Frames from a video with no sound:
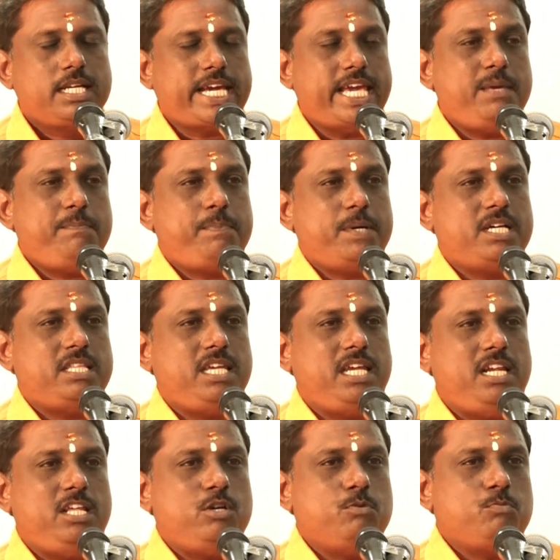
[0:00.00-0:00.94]

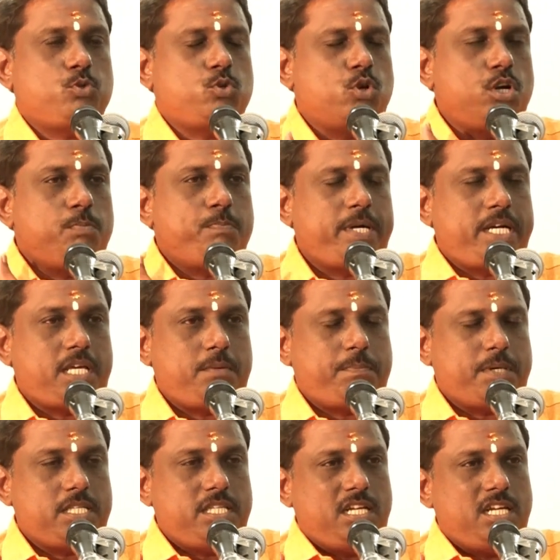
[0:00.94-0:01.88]
கைப்பகுதியிலையும் தோள்பட்டை
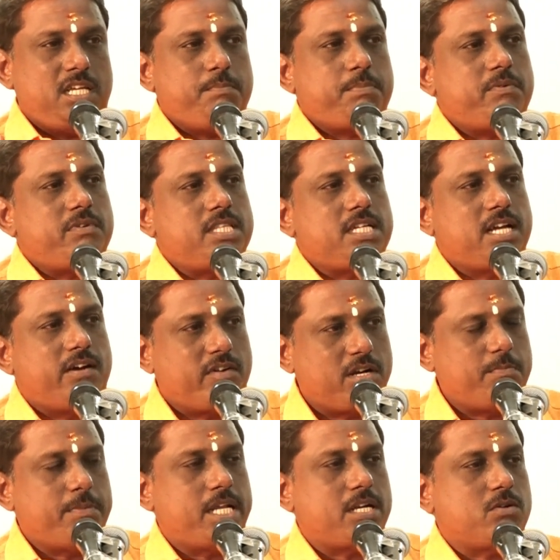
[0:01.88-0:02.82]
பகுதியிலையும் இப்போ வந்து
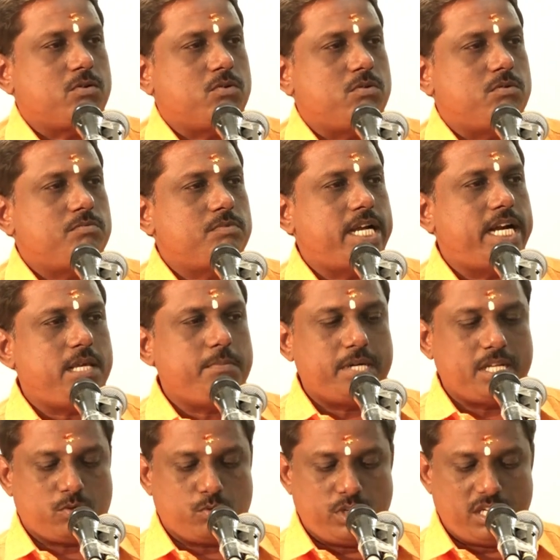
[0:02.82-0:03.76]
கவனமாக இருக்கணும்
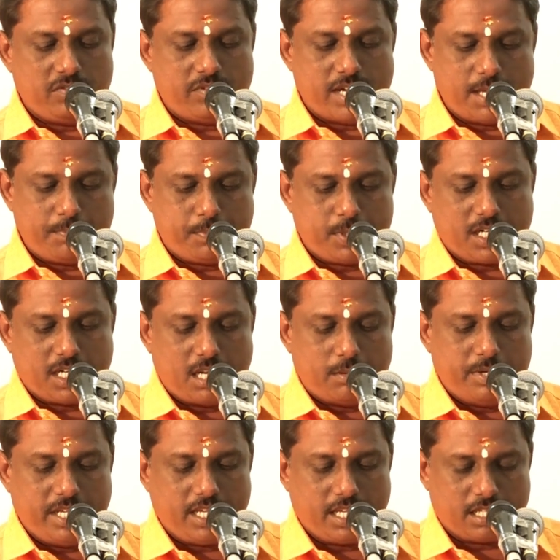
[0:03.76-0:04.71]
அடிபடக்கூடிய வாய்ப்புகள்
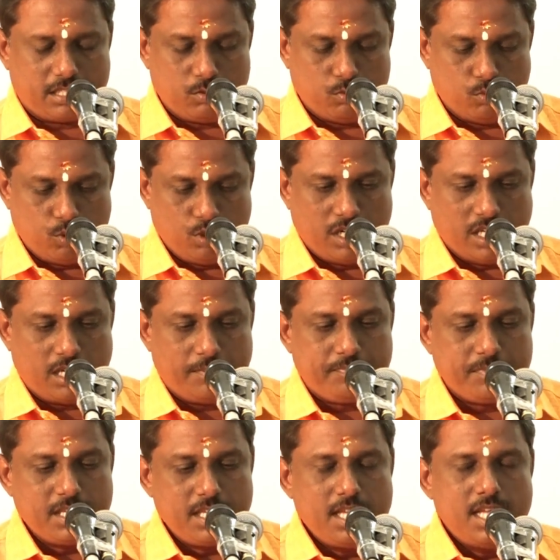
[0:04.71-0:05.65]
அப்படிங்கிறது உண்டு
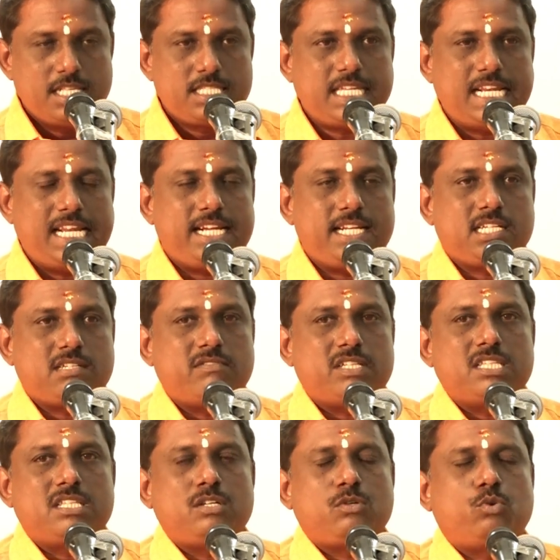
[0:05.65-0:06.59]
சிலருக்கு
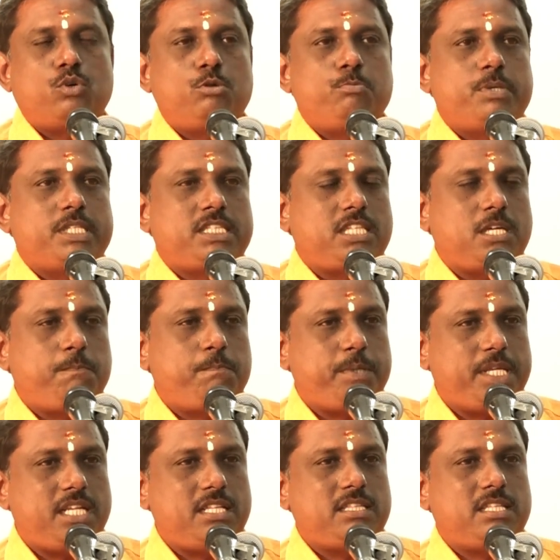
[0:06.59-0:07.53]
வந்து குடும்பத்தை
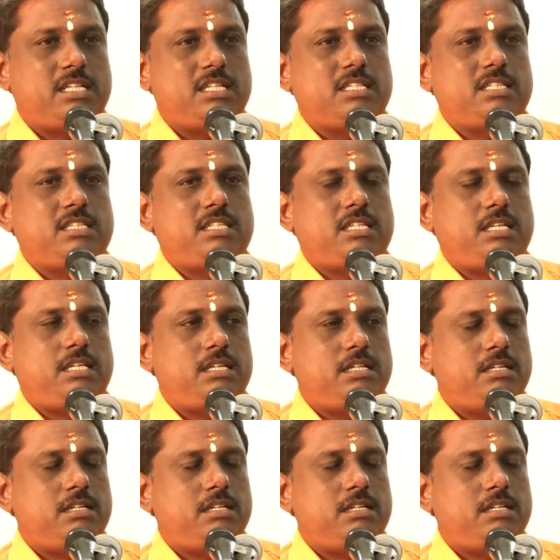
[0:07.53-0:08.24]
பிரிந்திருந்து